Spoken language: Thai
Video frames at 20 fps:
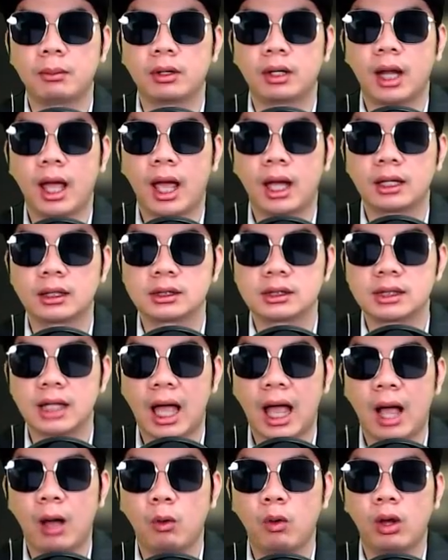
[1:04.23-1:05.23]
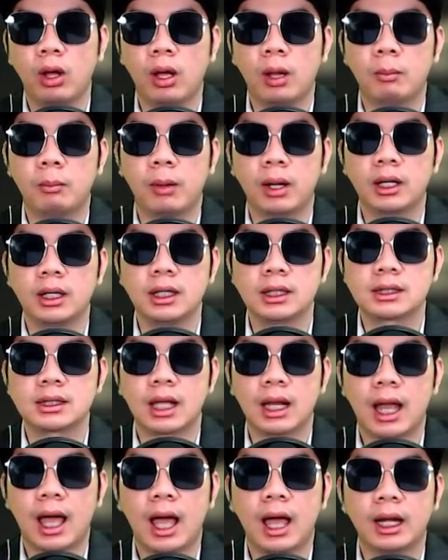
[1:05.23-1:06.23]
นางสาวปณิส
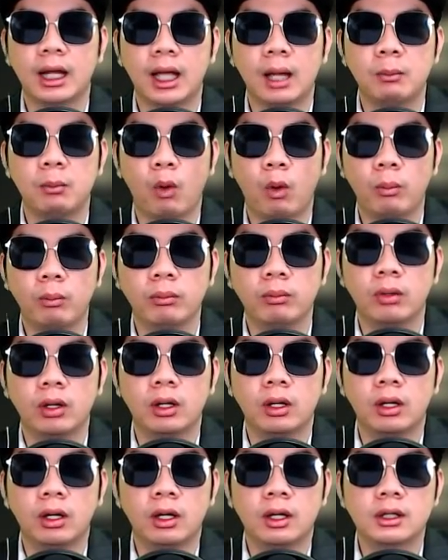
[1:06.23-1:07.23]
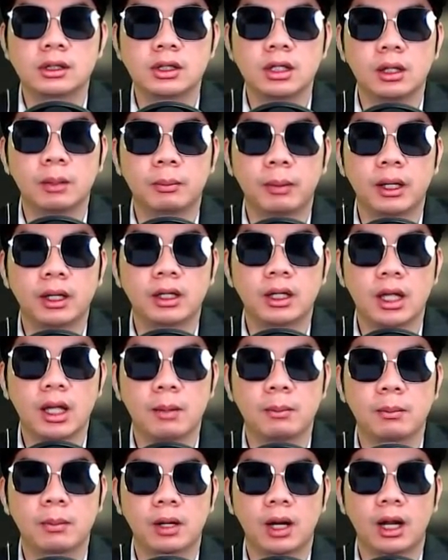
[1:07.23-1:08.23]
ลานะครับผมซึ่งเป็นที
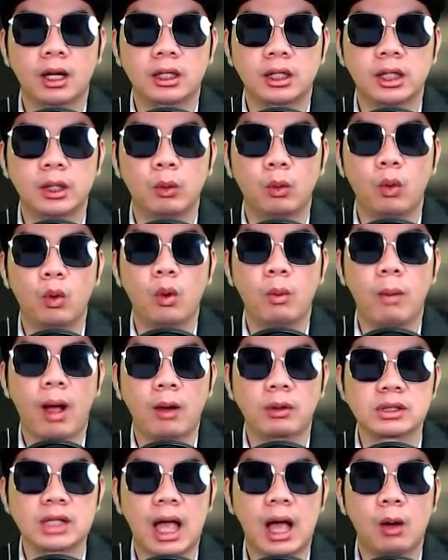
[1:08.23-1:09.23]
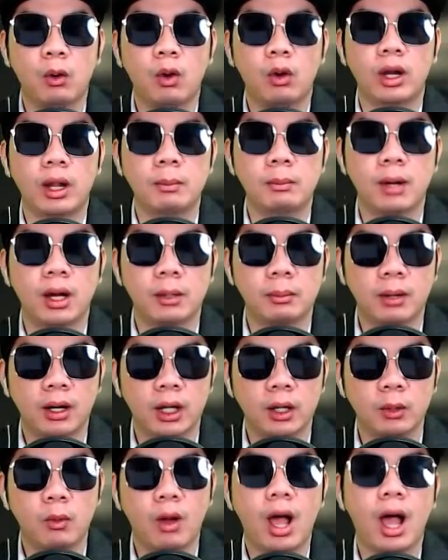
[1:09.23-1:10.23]
มรันคิวคู่บ่าวสาวก็ได้เปิดเผ
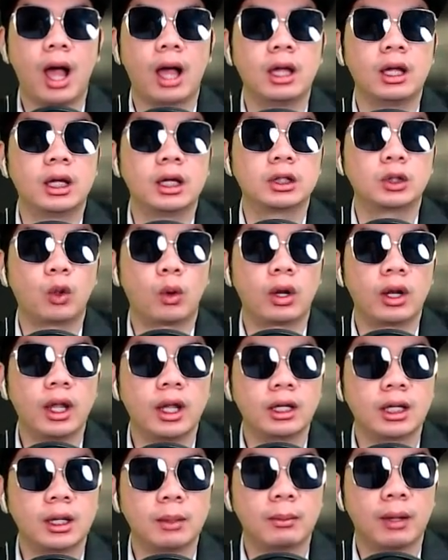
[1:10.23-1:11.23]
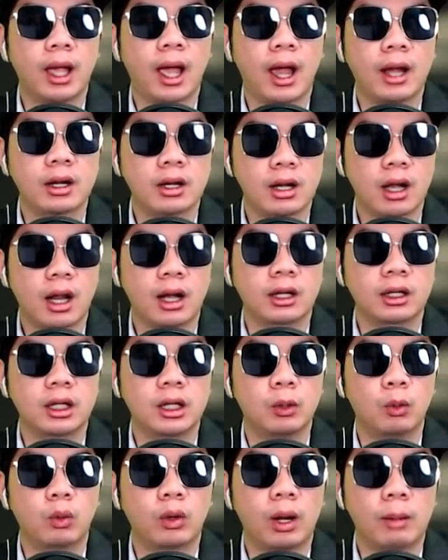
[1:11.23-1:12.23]
ยว่าตนและทีมงานรัน
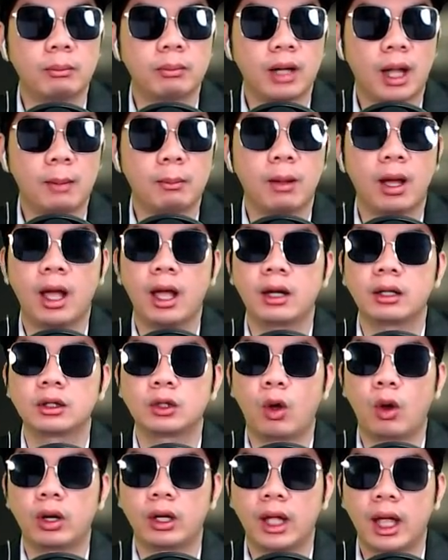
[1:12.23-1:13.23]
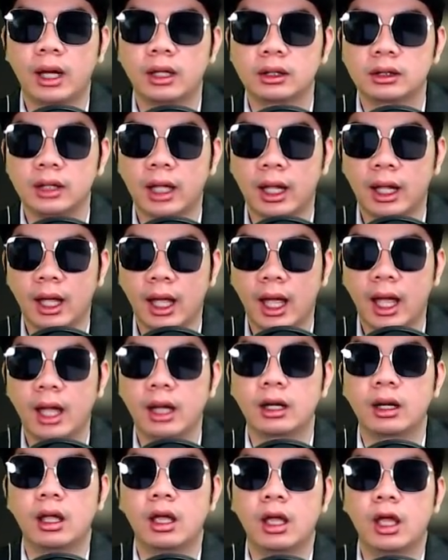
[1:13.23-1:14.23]
คิวลำดับขั้นตอนงานแต่งงาน
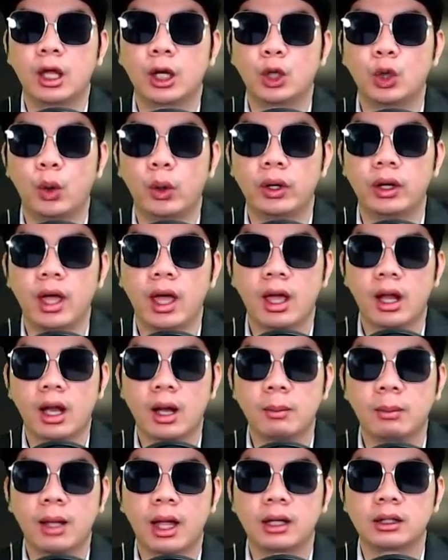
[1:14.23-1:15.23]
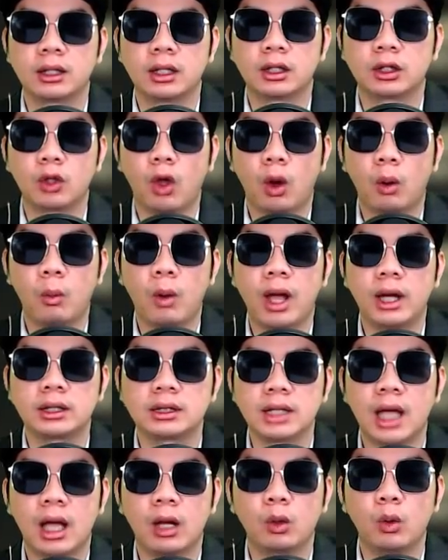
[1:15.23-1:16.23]
โดยได้รับการติดต่อว่า
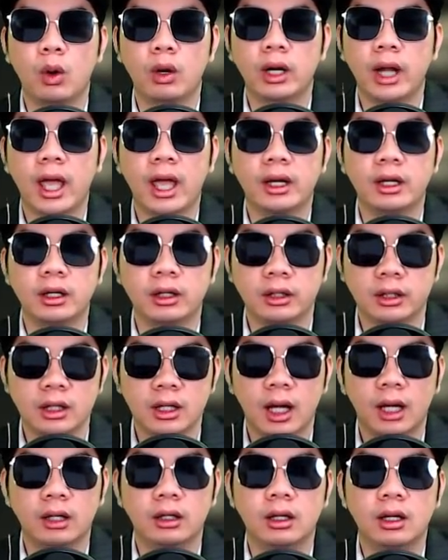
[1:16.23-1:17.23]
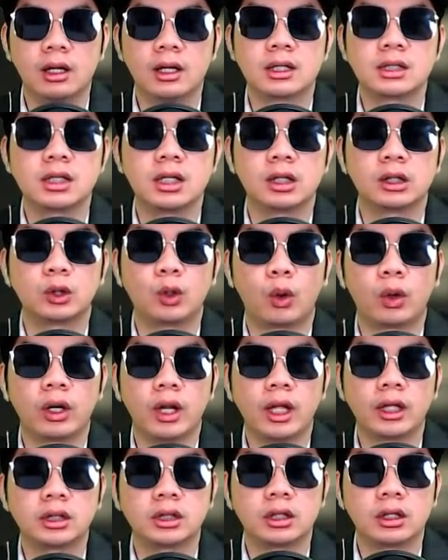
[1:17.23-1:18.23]
จ้างล่วงหน้า1เดือนซึ่งตน
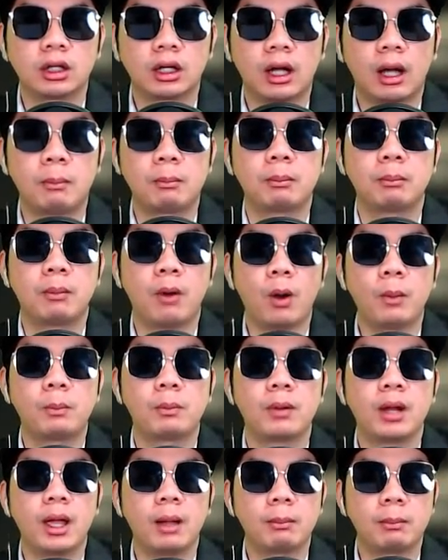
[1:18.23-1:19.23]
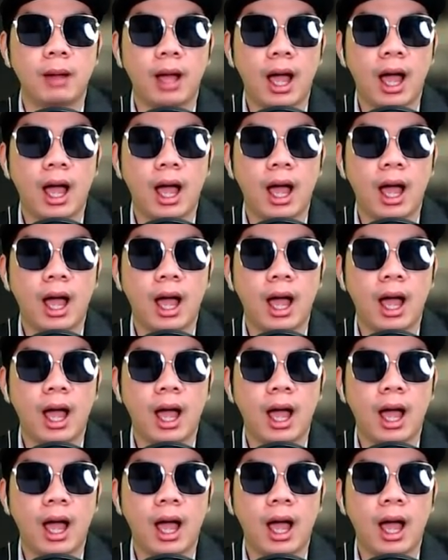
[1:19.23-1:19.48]
ได้เจอกับป๊อบและปา